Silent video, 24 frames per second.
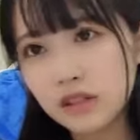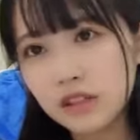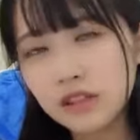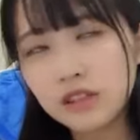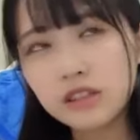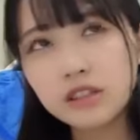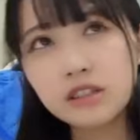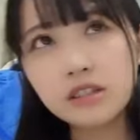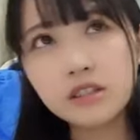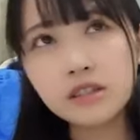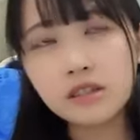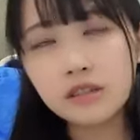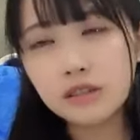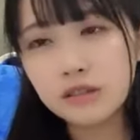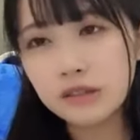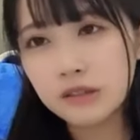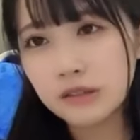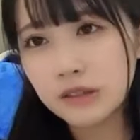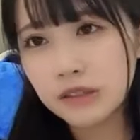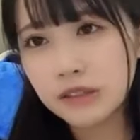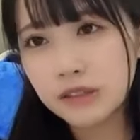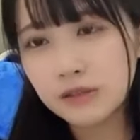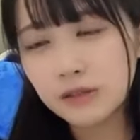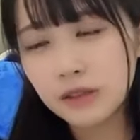あれにあ
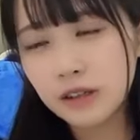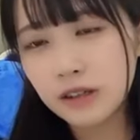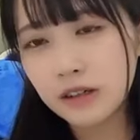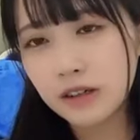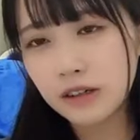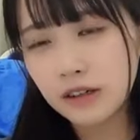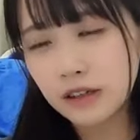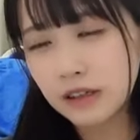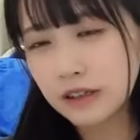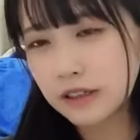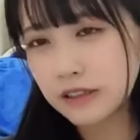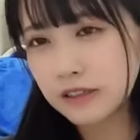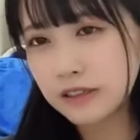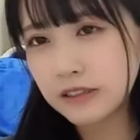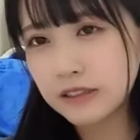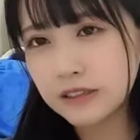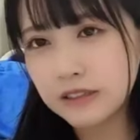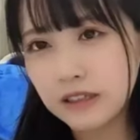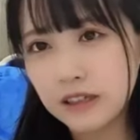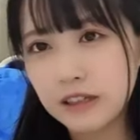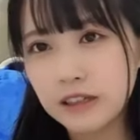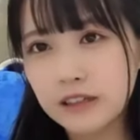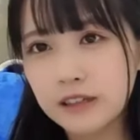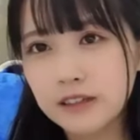の私はあれ
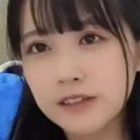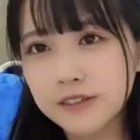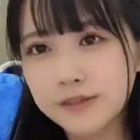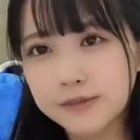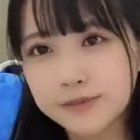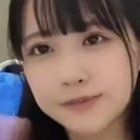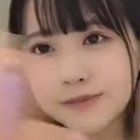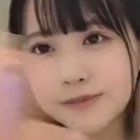にしたい